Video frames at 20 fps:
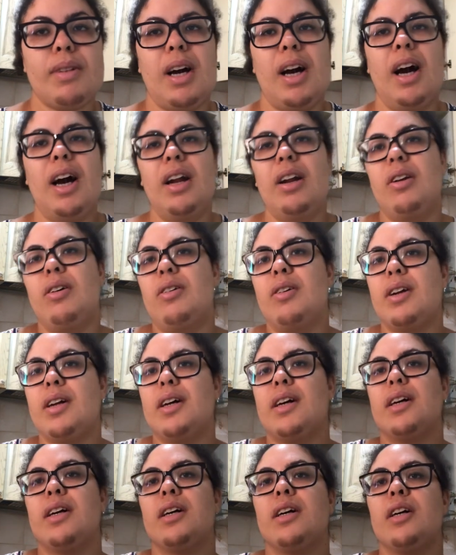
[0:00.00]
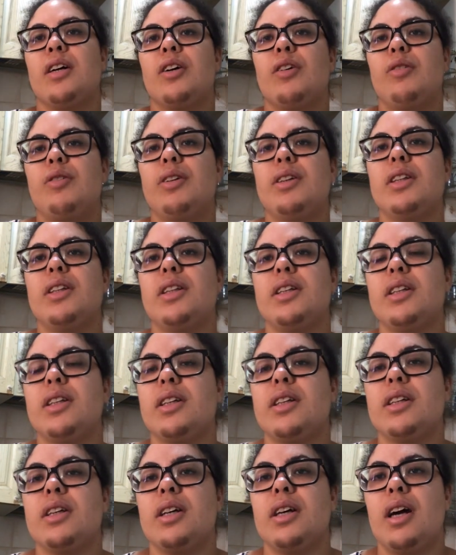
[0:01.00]
Allora,
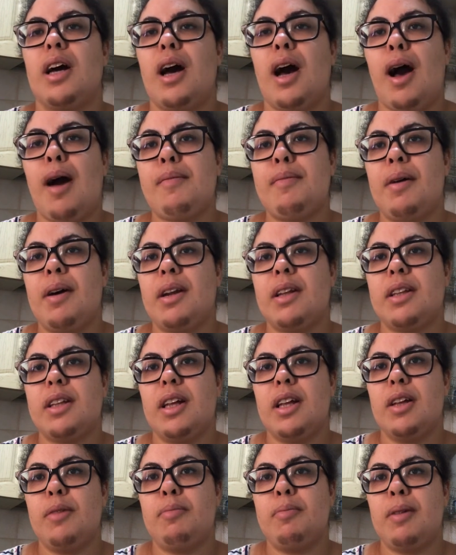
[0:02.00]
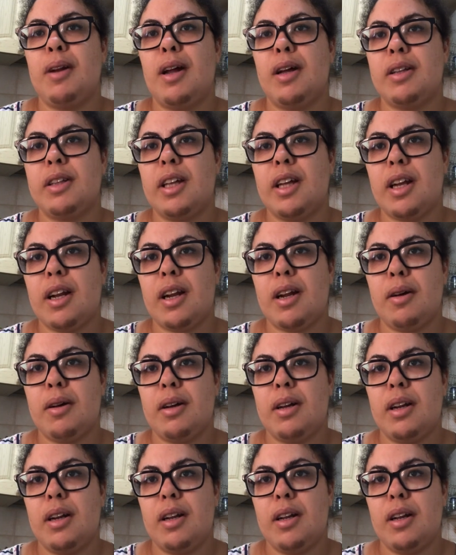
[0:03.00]
quindi a parte la terra,